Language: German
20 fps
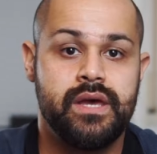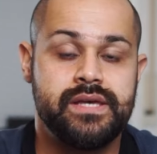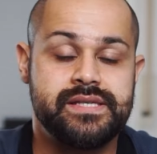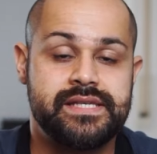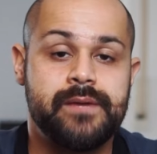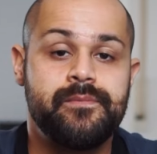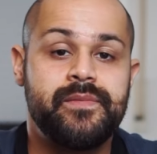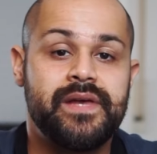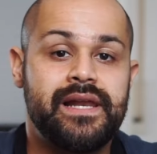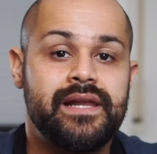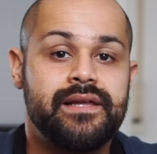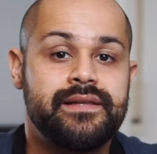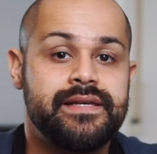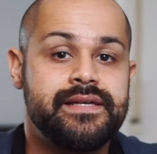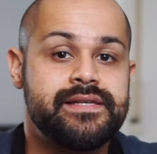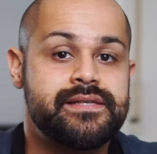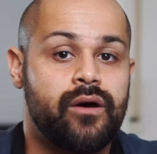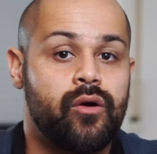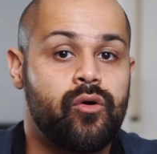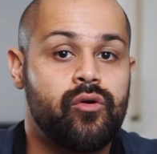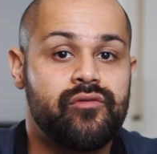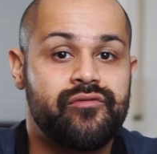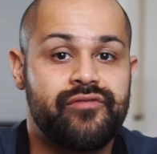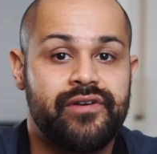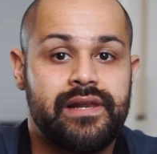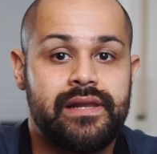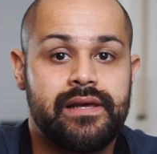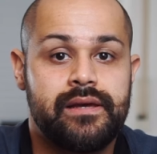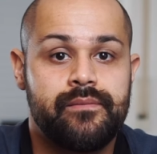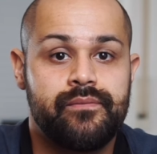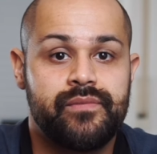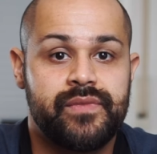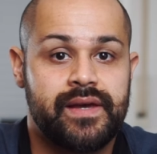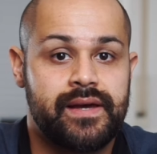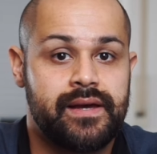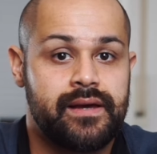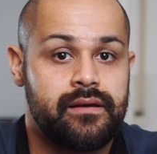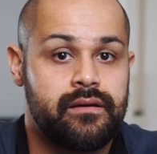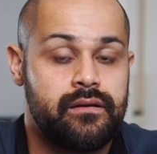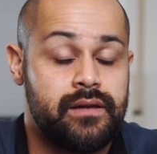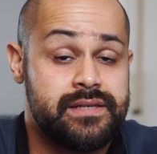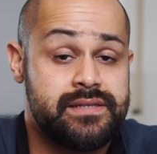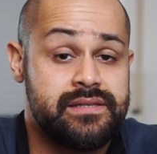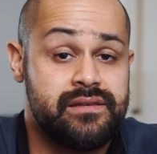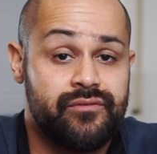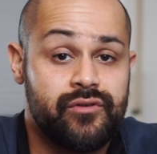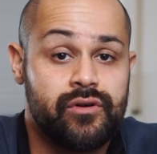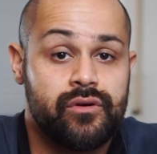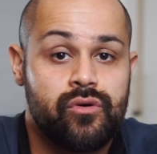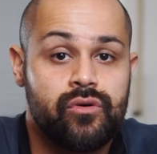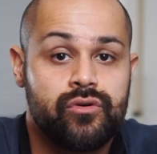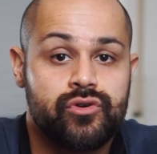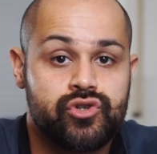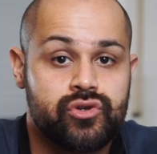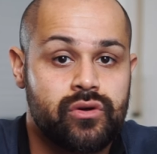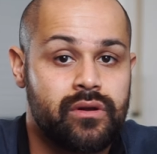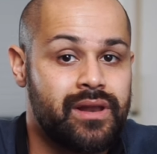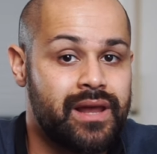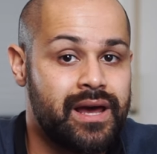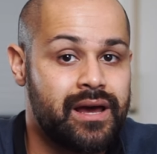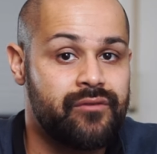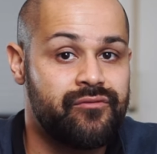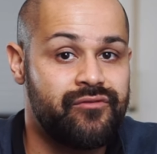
Es gibt allerdings auch Fälle, da lässt die Wirkung schon nach